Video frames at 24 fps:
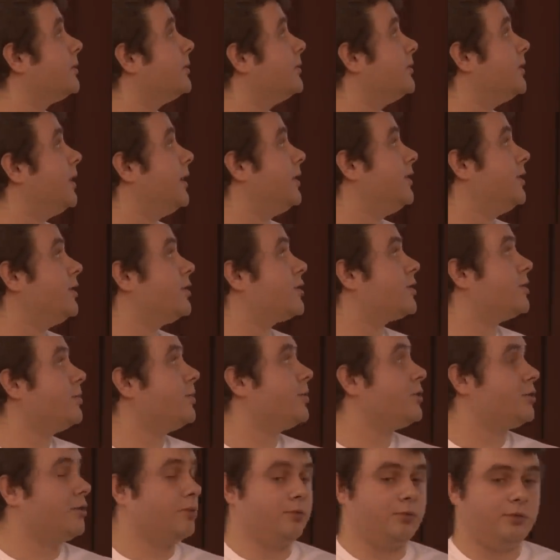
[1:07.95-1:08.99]
В дальнейшем
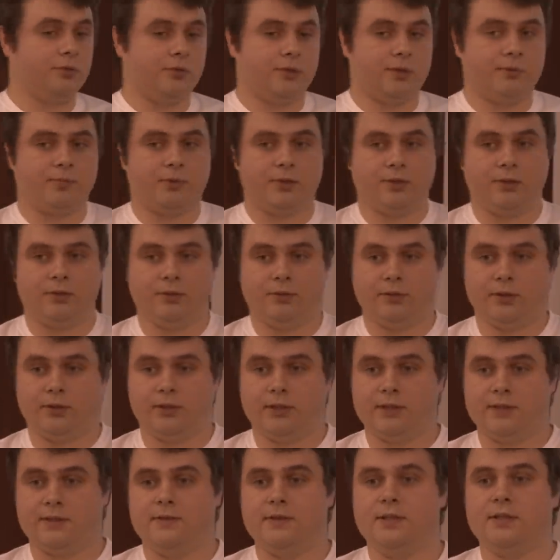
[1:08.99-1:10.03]
еще будет определенное
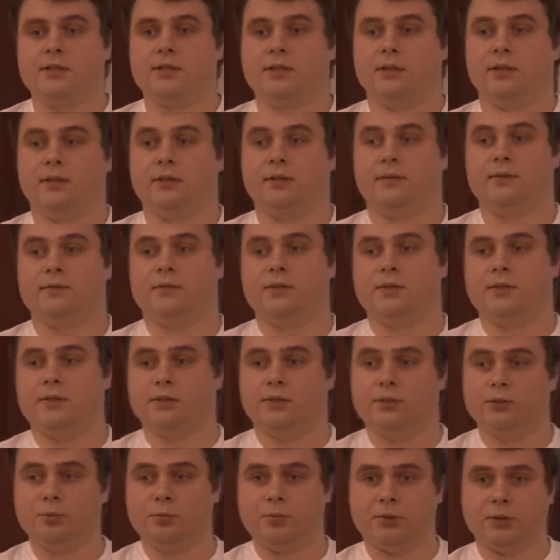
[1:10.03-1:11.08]
развитие в виде
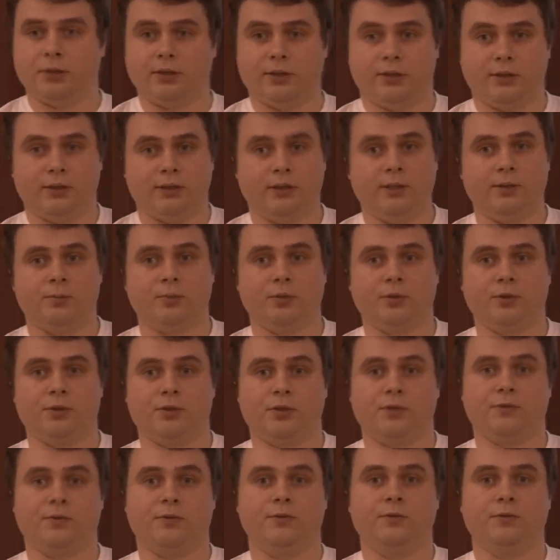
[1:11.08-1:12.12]
лупера и
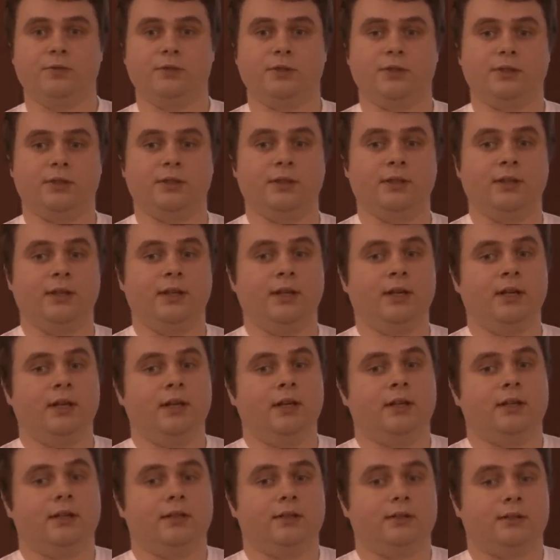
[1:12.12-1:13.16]
прочих функций.
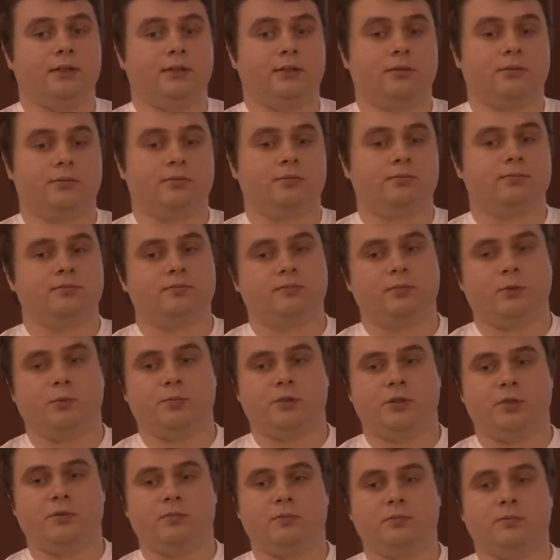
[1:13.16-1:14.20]
Э, в
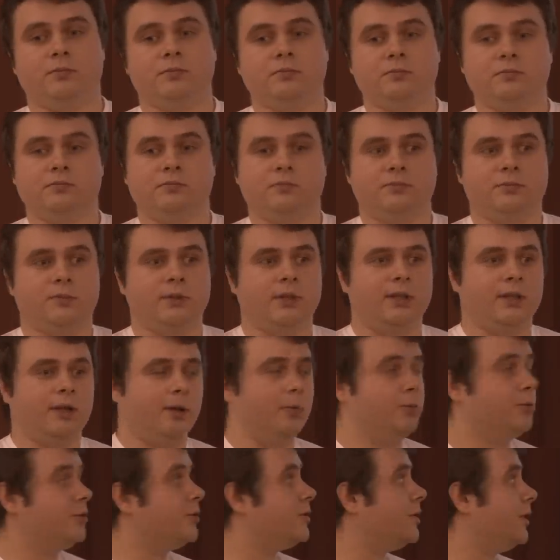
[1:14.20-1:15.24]
общем,
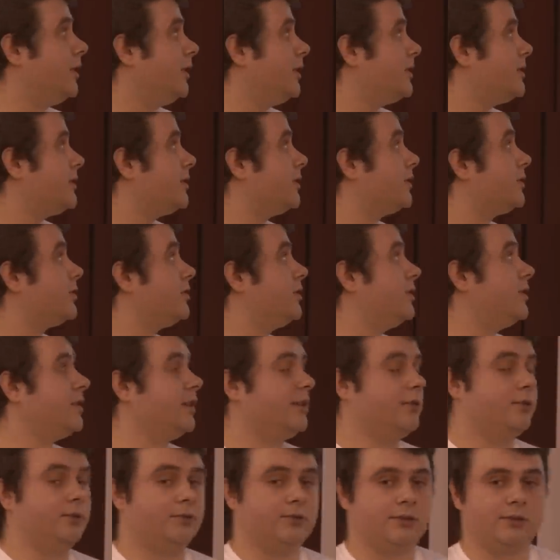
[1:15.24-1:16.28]
кому интересно, ждите
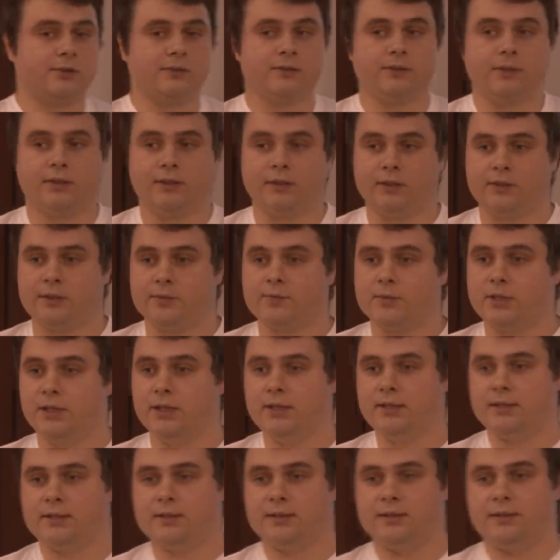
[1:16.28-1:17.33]
анонса на нашем
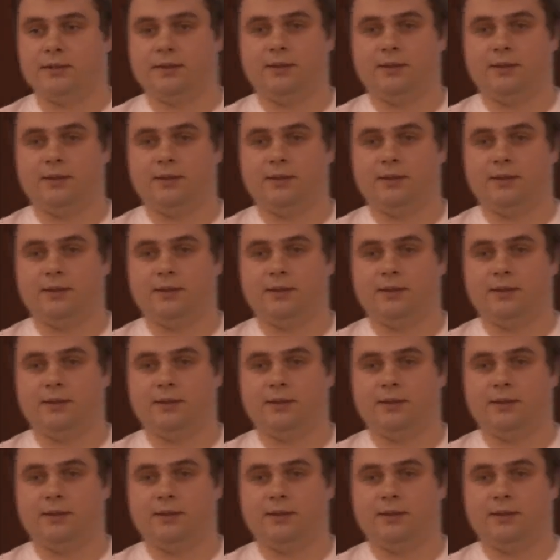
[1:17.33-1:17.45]
сайте.